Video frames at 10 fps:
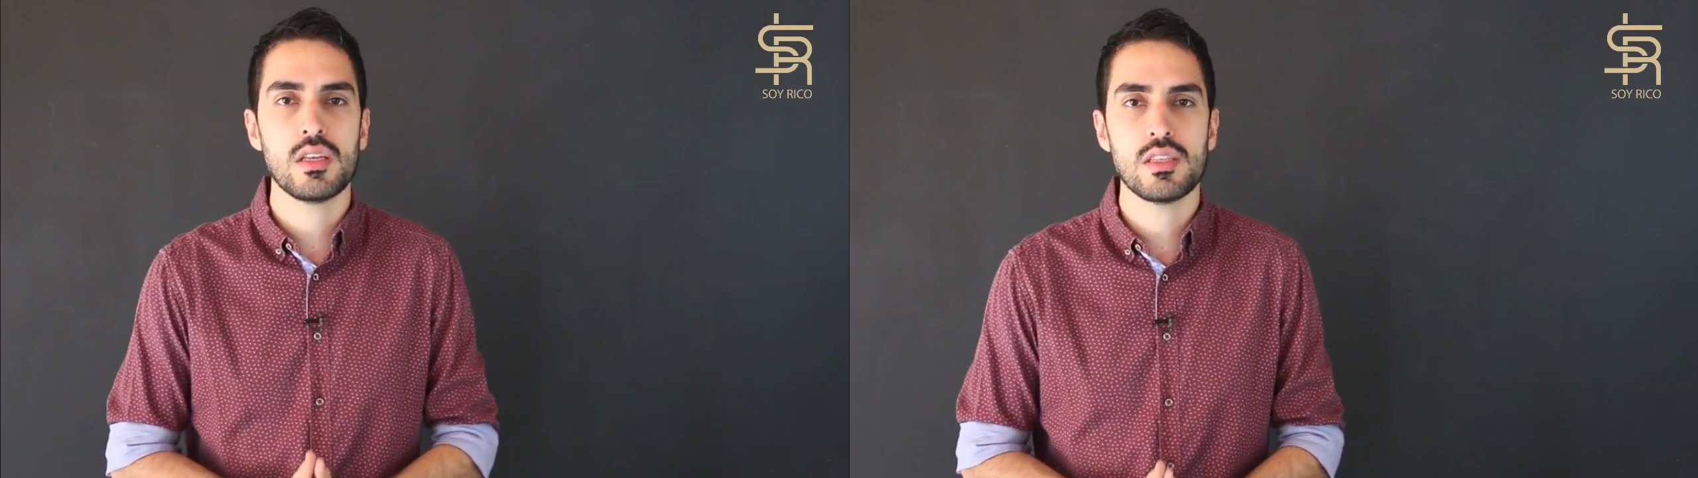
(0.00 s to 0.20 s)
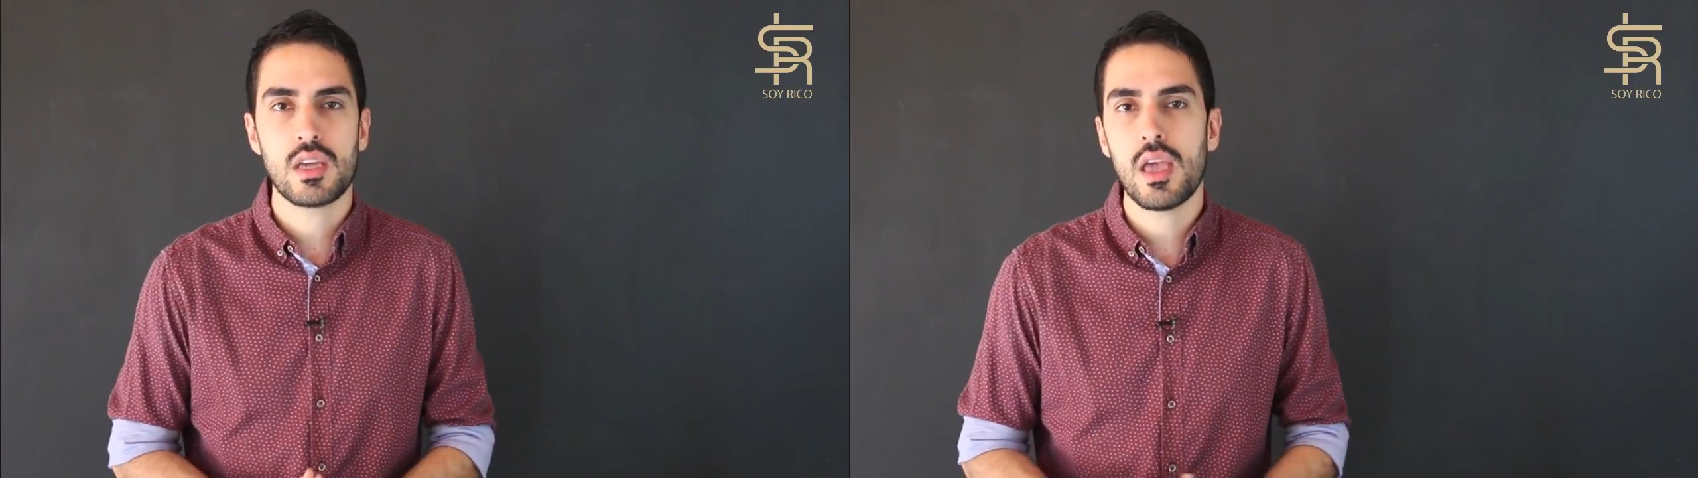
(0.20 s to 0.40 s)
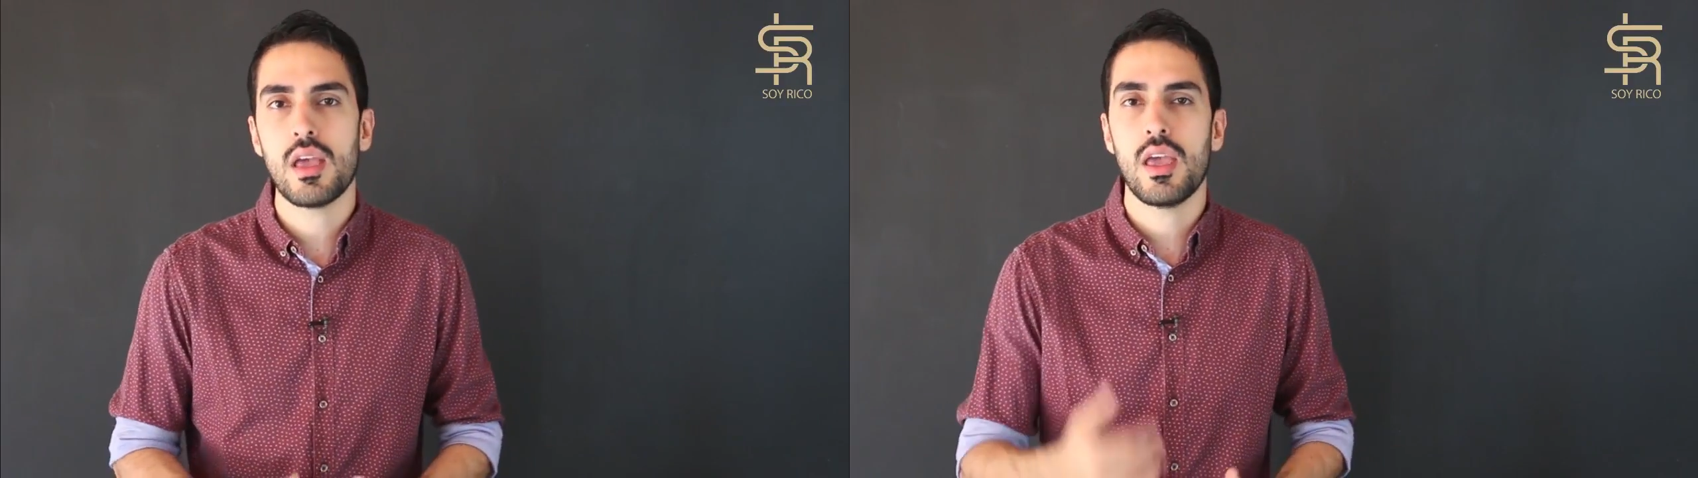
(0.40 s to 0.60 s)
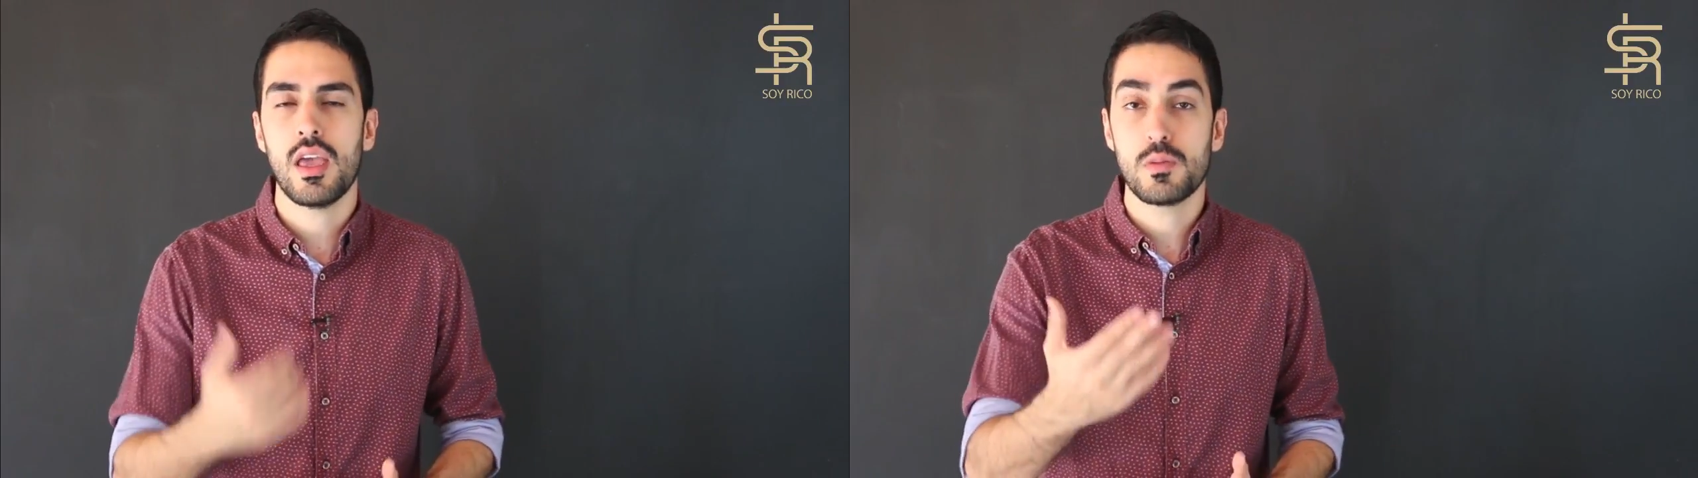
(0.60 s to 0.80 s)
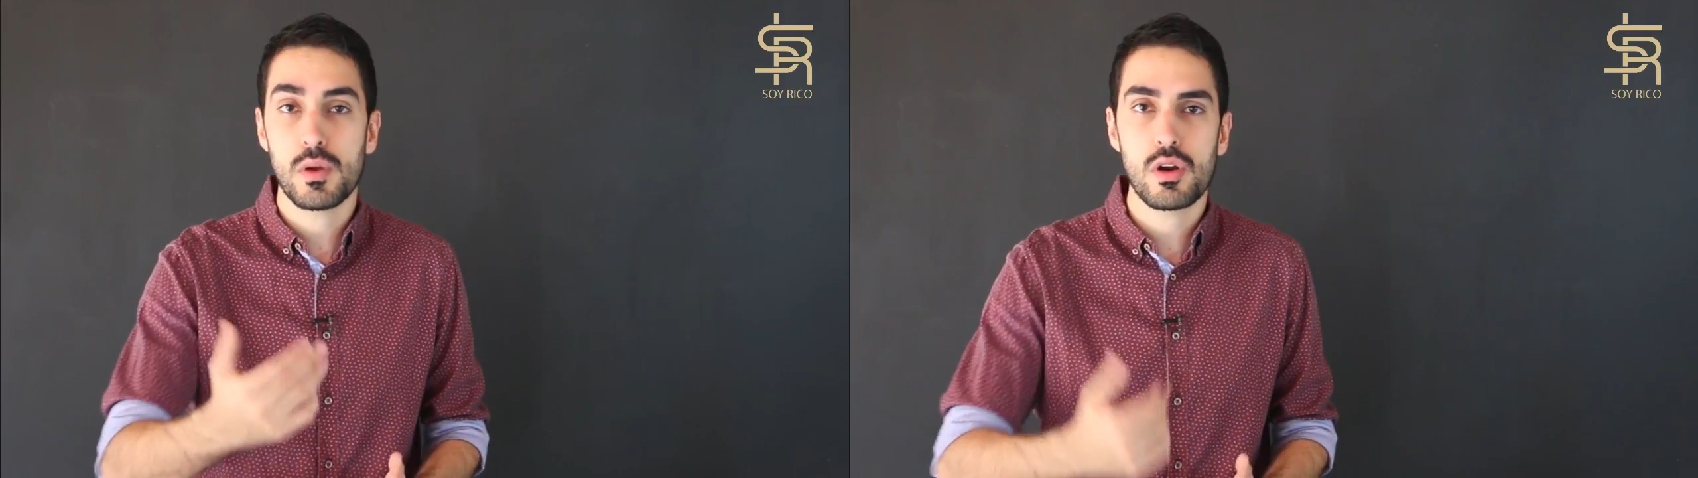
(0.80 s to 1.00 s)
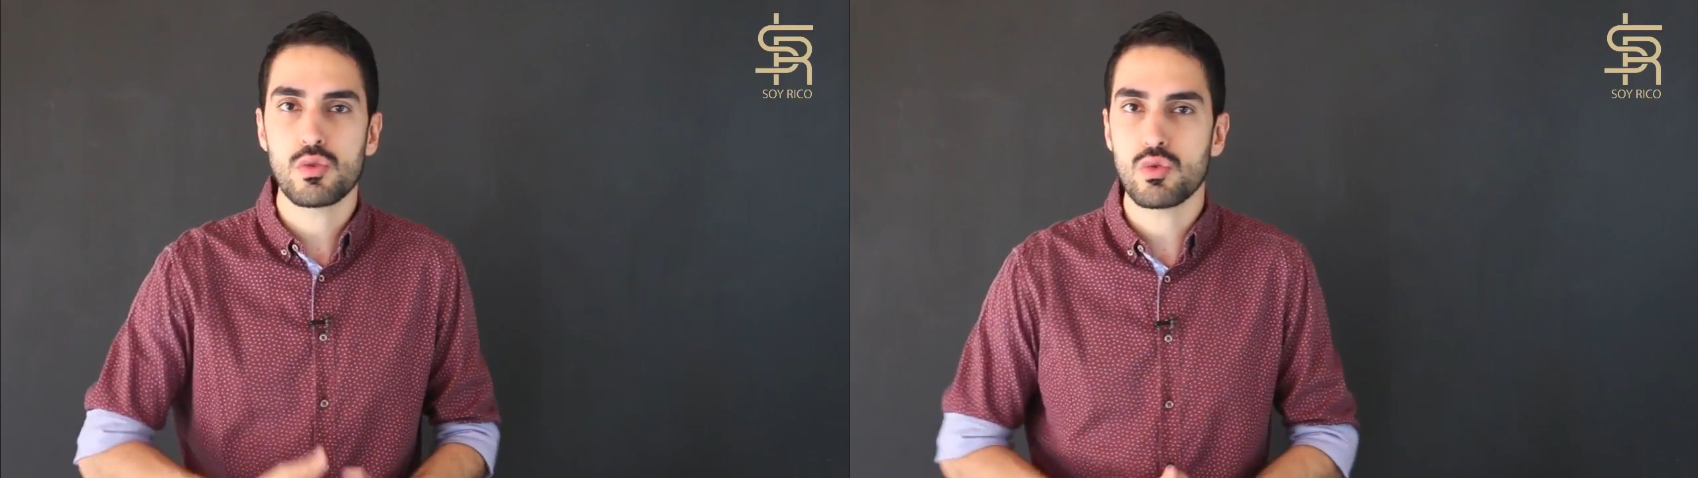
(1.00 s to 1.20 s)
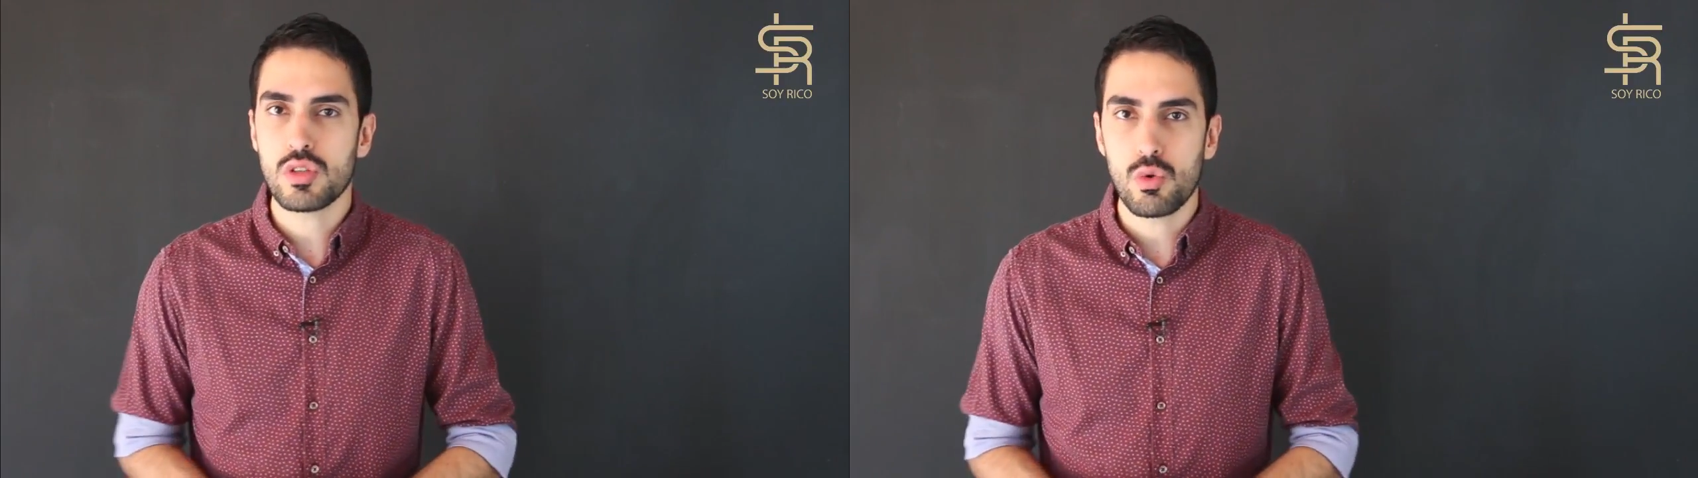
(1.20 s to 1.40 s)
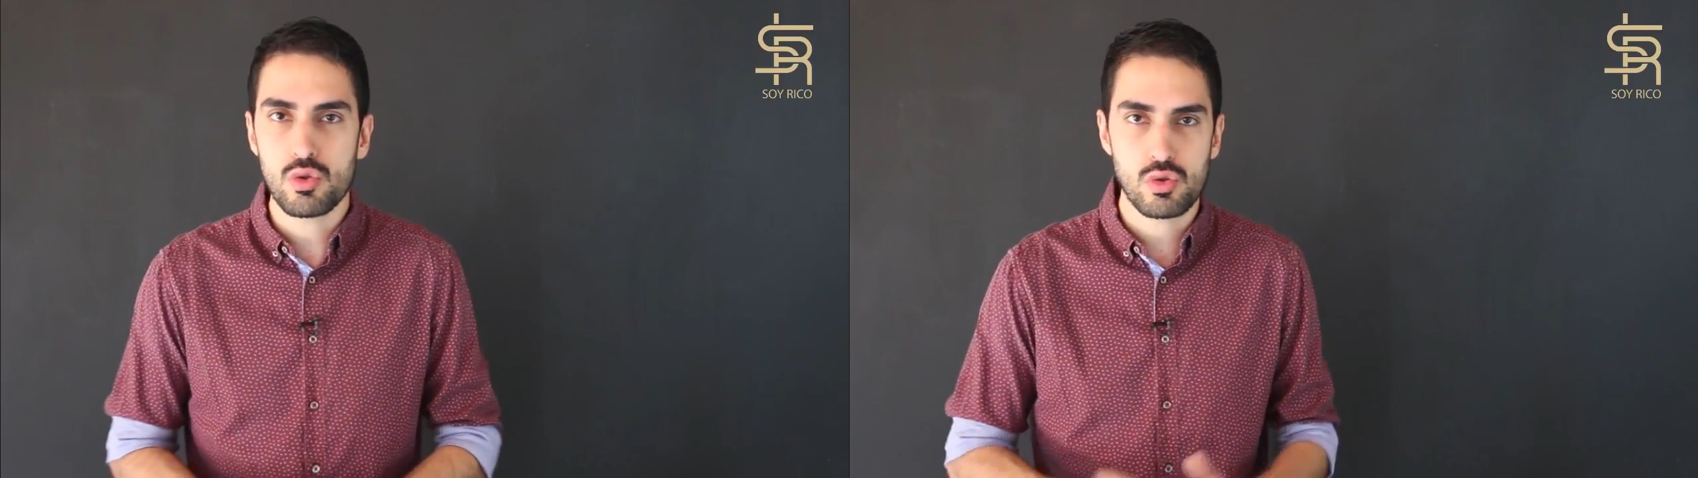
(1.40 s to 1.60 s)
Así que eh, espero les
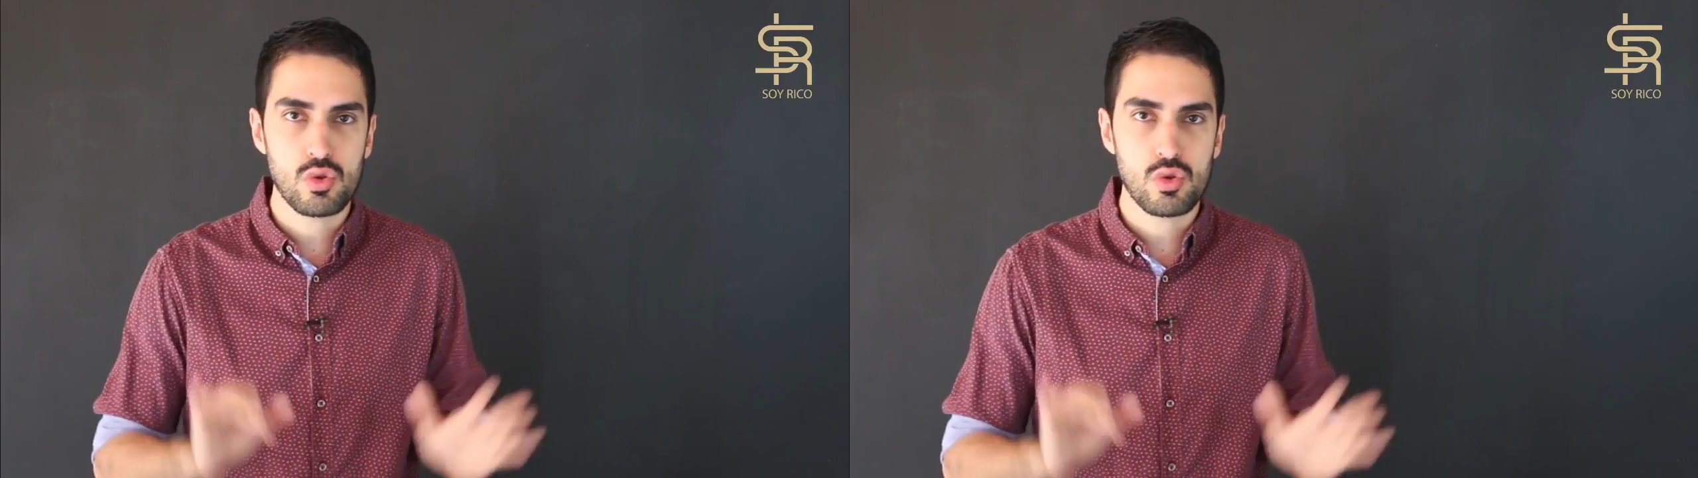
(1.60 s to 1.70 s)
guste mucho.